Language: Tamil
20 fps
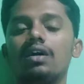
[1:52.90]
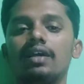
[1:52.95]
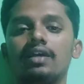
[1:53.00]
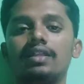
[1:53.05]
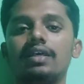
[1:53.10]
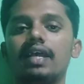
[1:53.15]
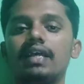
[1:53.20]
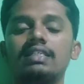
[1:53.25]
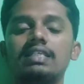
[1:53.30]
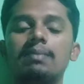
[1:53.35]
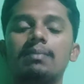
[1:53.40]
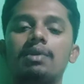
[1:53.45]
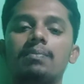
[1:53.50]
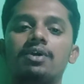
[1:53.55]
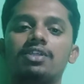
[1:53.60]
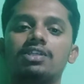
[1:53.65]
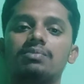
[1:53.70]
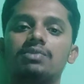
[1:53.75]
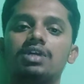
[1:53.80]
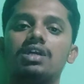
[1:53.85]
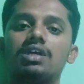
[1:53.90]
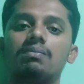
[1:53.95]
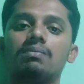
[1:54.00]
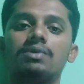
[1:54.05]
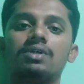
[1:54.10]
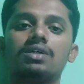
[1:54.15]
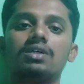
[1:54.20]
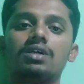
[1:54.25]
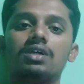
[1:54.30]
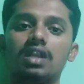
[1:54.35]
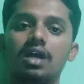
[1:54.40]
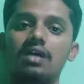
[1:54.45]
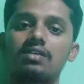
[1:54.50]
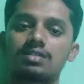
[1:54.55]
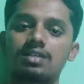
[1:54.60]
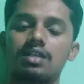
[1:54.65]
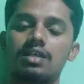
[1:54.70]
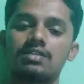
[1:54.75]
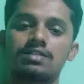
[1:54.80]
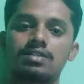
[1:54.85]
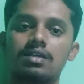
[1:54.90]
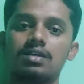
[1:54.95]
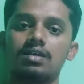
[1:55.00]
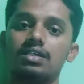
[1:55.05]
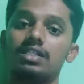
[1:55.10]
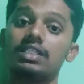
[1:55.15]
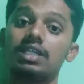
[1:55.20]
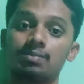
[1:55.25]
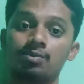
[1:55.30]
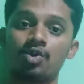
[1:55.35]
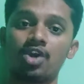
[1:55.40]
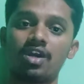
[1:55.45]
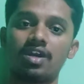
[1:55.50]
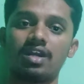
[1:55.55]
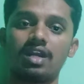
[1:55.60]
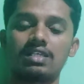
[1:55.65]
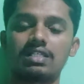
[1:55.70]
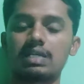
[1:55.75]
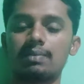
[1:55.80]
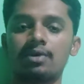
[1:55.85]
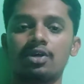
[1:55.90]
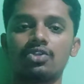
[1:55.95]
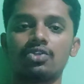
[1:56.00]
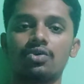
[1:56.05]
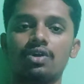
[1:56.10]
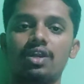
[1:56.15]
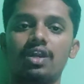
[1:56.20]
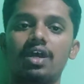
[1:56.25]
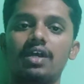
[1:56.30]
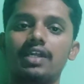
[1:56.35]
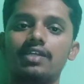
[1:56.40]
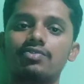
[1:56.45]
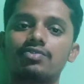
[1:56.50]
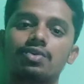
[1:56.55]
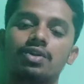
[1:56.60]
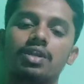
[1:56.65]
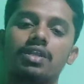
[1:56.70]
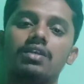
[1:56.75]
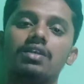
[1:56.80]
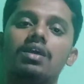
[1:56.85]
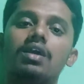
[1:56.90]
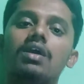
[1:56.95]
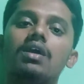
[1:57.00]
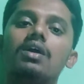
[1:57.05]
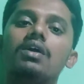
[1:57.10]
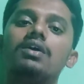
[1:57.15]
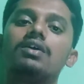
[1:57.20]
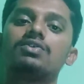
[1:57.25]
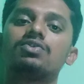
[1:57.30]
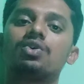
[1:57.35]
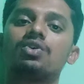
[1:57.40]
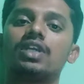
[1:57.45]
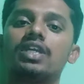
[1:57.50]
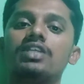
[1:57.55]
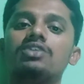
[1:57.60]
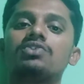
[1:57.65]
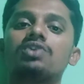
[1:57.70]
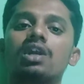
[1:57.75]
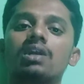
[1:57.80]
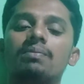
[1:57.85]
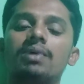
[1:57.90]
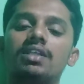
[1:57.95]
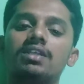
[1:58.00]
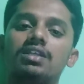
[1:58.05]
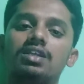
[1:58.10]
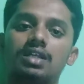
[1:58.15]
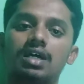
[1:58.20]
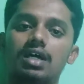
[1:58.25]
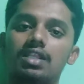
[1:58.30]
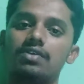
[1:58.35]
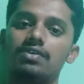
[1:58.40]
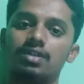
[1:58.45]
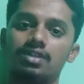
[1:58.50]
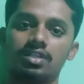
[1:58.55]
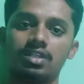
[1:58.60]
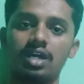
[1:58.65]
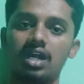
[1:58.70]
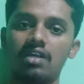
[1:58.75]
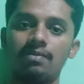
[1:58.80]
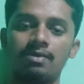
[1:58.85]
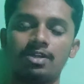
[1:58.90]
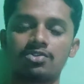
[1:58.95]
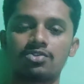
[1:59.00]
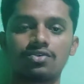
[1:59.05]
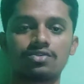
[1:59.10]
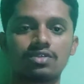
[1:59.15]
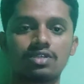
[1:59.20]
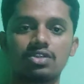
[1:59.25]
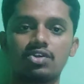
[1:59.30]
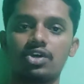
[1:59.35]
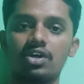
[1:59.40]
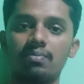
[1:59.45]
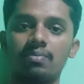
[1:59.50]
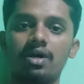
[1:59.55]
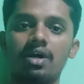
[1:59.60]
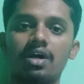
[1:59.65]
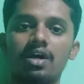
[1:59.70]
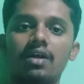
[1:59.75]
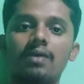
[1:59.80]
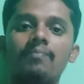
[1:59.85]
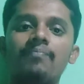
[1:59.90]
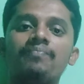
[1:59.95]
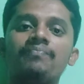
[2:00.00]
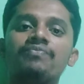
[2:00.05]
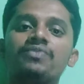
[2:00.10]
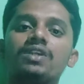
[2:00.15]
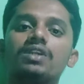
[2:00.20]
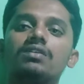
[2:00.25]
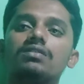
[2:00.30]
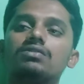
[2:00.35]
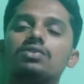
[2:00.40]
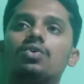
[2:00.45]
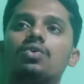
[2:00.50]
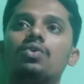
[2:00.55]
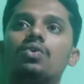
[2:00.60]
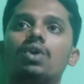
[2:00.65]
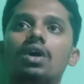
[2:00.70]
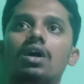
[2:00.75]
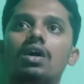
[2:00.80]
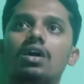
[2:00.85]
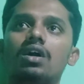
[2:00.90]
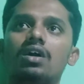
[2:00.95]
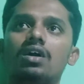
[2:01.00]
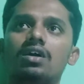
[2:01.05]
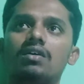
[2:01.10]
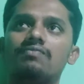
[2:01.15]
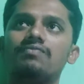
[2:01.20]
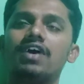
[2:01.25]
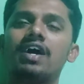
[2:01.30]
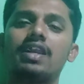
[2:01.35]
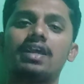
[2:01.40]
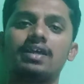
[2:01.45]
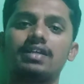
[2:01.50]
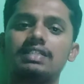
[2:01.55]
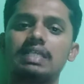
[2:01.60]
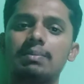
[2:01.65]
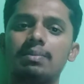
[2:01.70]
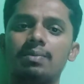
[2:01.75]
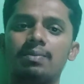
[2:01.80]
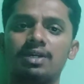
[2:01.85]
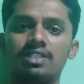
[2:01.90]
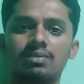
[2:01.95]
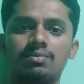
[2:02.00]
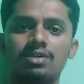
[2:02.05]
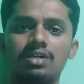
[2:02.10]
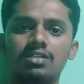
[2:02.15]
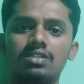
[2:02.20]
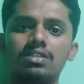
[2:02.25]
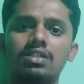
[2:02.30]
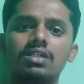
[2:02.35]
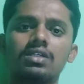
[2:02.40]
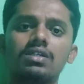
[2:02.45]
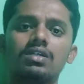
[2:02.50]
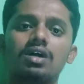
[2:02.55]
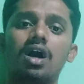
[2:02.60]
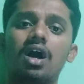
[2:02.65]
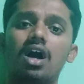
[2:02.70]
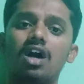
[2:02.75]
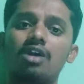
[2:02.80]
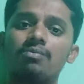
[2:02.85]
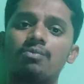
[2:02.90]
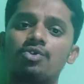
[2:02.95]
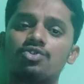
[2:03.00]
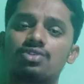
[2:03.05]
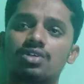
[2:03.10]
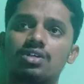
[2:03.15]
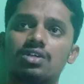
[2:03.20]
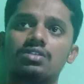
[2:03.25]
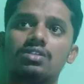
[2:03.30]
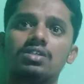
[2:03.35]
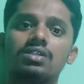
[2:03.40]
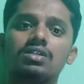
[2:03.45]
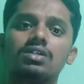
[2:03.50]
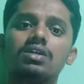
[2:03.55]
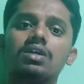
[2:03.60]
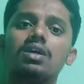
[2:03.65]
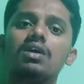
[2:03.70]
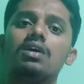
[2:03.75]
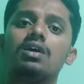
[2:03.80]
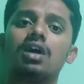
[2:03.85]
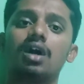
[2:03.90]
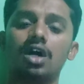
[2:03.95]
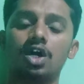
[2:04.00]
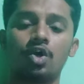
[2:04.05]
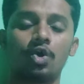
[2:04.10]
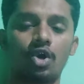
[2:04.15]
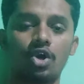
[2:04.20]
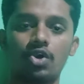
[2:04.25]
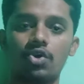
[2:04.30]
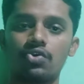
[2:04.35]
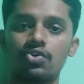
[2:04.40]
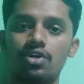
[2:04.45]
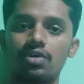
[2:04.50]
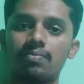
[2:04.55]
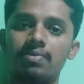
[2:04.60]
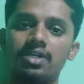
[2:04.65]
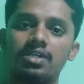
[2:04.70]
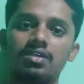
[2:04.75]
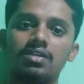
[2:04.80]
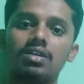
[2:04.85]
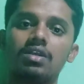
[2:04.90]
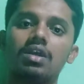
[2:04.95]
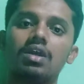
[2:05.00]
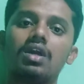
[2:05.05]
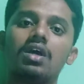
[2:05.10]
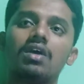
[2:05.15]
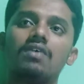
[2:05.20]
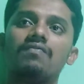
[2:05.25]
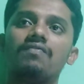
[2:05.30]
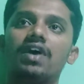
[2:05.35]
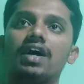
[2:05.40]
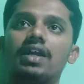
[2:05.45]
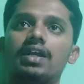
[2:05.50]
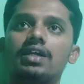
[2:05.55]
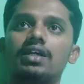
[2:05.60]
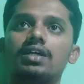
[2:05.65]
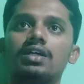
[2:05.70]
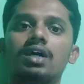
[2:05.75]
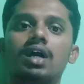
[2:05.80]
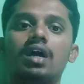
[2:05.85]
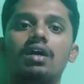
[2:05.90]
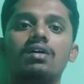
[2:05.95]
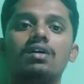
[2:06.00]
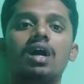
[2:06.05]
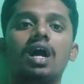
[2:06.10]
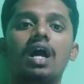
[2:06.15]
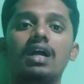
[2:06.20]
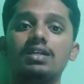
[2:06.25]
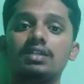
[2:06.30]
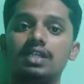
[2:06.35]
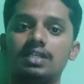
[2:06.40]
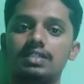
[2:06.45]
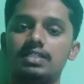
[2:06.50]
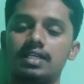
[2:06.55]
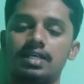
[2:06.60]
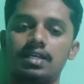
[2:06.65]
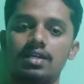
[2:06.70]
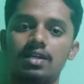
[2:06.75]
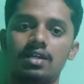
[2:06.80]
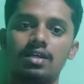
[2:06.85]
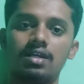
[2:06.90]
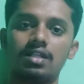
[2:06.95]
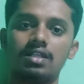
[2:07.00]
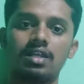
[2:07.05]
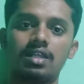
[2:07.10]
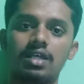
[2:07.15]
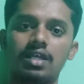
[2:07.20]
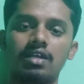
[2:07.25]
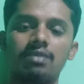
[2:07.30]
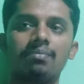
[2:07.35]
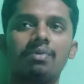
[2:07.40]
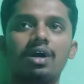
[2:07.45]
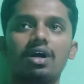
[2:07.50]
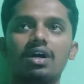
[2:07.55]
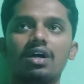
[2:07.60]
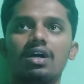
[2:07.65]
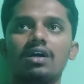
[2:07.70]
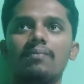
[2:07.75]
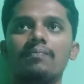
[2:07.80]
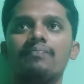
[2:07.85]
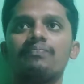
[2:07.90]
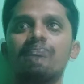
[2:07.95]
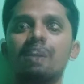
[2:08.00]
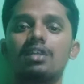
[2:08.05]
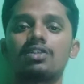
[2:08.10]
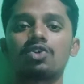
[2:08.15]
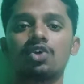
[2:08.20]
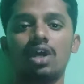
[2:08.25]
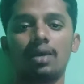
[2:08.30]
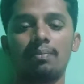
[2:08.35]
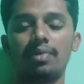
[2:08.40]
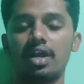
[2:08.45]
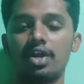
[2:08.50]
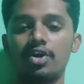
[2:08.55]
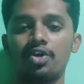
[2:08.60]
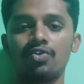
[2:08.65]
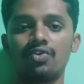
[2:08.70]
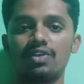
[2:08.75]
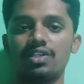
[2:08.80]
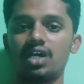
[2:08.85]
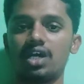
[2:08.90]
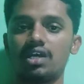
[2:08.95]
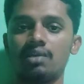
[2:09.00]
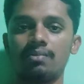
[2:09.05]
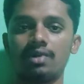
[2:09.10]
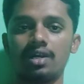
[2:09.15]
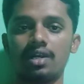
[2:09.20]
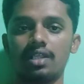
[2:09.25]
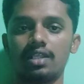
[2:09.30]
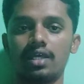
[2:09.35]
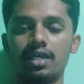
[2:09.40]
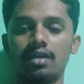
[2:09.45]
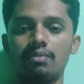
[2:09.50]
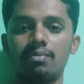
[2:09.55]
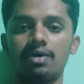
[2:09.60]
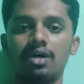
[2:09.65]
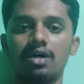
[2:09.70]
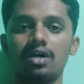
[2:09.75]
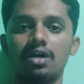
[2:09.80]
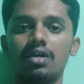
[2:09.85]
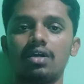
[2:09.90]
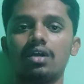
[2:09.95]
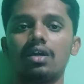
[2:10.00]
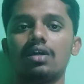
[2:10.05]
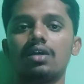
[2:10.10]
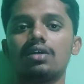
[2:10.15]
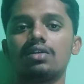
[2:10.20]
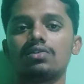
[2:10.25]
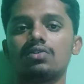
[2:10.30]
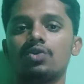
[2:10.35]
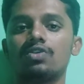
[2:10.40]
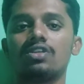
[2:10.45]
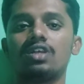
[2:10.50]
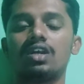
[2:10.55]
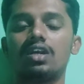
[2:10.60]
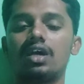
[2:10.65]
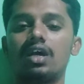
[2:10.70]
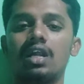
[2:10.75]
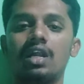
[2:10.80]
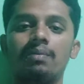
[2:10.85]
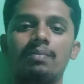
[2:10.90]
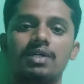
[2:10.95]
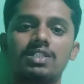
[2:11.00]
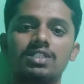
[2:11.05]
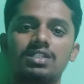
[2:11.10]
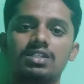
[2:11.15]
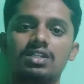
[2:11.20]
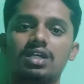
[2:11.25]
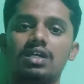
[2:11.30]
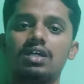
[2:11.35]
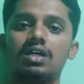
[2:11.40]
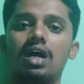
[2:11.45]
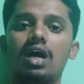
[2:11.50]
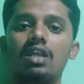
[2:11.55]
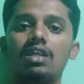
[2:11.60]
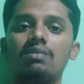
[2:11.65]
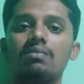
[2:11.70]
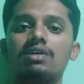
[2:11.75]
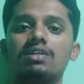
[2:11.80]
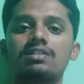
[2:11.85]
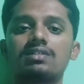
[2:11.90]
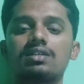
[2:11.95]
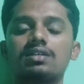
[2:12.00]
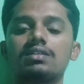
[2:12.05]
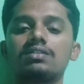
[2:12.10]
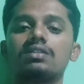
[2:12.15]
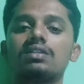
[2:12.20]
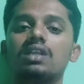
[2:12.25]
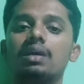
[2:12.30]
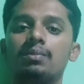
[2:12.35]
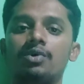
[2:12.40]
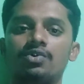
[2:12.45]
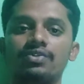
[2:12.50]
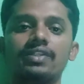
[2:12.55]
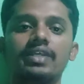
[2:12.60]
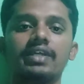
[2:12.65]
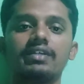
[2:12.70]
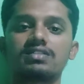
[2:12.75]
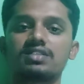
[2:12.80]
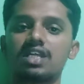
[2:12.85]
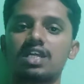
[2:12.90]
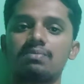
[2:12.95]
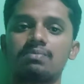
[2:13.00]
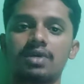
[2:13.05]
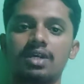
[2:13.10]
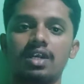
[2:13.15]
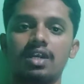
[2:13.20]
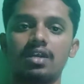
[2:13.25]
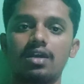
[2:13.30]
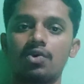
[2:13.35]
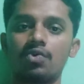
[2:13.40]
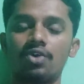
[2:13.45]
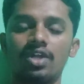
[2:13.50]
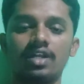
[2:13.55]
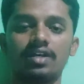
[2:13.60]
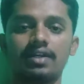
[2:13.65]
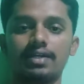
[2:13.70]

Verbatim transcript: இதுக்கு எக்ஸாம்பிள் பார்த்தோம்னா நம்ம லாஸ்ட் கிளாஸ் இதுக்கு முன்னாடி கிளாஸில் பார்த்தோம் இல்லையா இன்சுலின் ஸோ அந்த இன்சுலின் பார்த்திங்கன்னா அது வந்து அனிமல் சோர்ஸ்லேருந்து எடுப்பாங்க ஸோ வேறு எக்ஸாம்பிள் பார்த்தோம்னா அந்த ஹார்மோன்ஸ் அந்த கொனடோட்ராப்பின் வேறு ஆன்டி அதில் தான் எடுப்பாங்க அண்ட் ஆல்சோ ஹெப்பாரினும் வந்து அனிமல்லேருந்து தான் எடுப்பாங்க ஸோ இந்த ட்ரக்லாம் பார்த்திங்கன்னா அனிமல்ஸ்லேருந்து நம்ம வந்து எக்ஸ்ட்ராக்ட் பண்ணி எடுக்கக்கூடிய